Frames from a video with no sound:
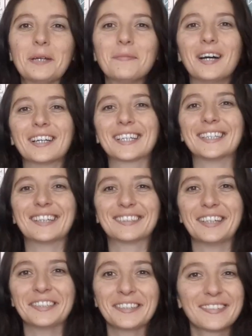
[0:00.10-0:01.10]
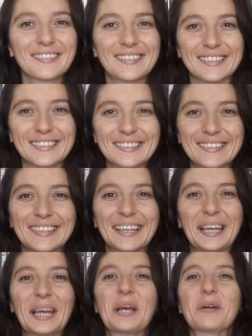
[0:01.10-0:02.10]
Merhaba arkadaşlar nasılsınız?
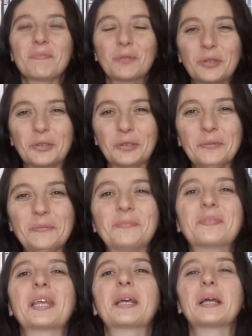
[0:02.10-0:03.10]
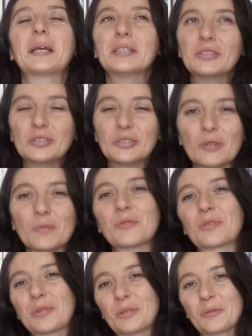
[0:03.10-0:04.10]
Bugün çok
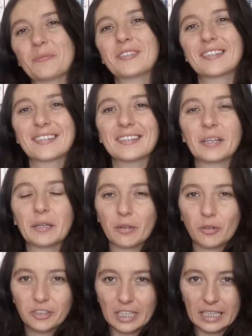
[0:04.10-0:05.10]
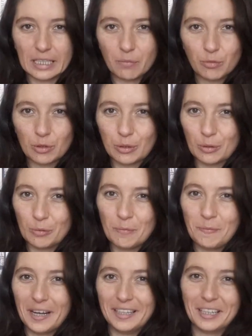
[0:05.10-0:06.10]
mutluyum. Sizinle öncelikle
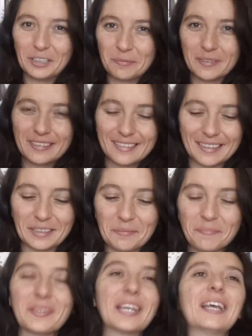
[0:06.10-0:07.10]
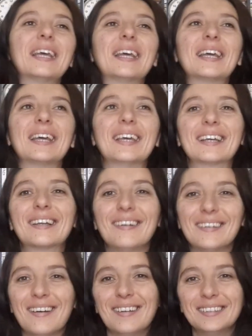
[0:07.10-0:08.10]
mutluluğumu paylaşmak isterim. Ee,
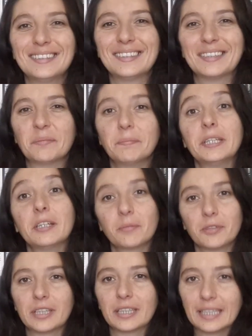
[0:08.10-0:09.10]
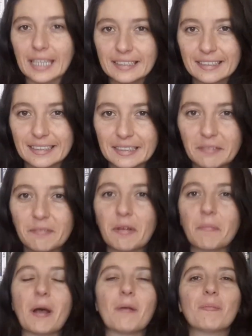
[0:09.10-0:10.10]
kanal 1000 aboneye geçti
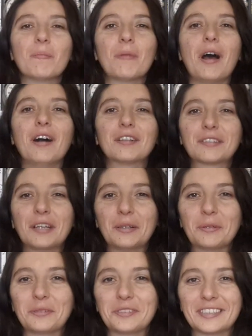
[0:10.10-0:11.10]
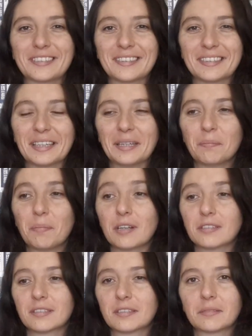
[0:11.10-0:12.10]
ve ben 6 ay öncesinde
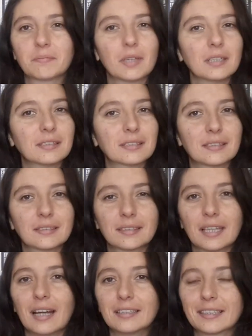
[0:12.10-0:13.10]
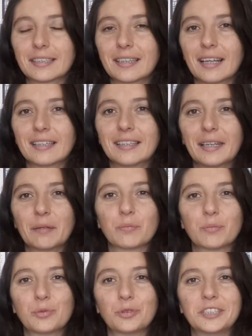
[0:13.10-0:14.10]
başladığımda açıkçası gerçekten ne
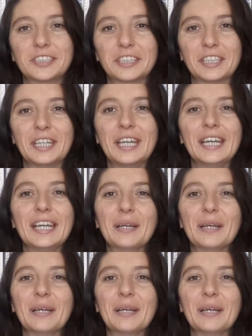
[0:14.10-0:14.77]
bu işi